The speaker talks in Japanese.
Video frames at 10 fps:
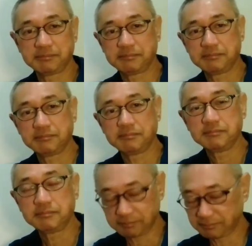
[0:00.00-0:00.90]
うん。
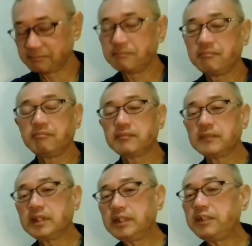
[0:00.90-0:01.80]
う
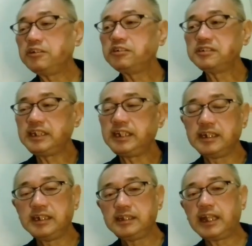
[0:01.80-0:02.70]
ん。っていうふう
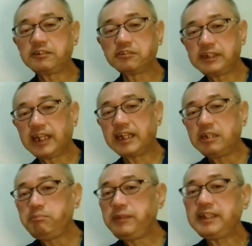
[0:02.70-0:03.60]
になるの
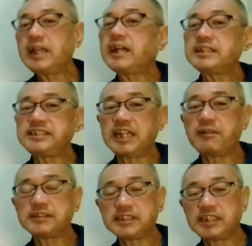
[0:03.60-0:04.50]
で、みんなが
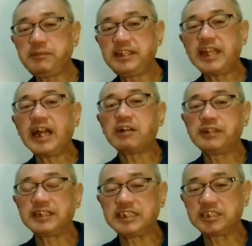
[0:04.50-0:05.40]
幸せでみんなが
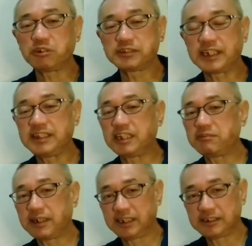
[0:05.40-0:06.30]
嬉しい状態にな
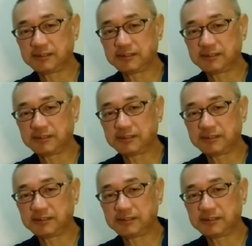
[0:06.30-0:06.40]
るわ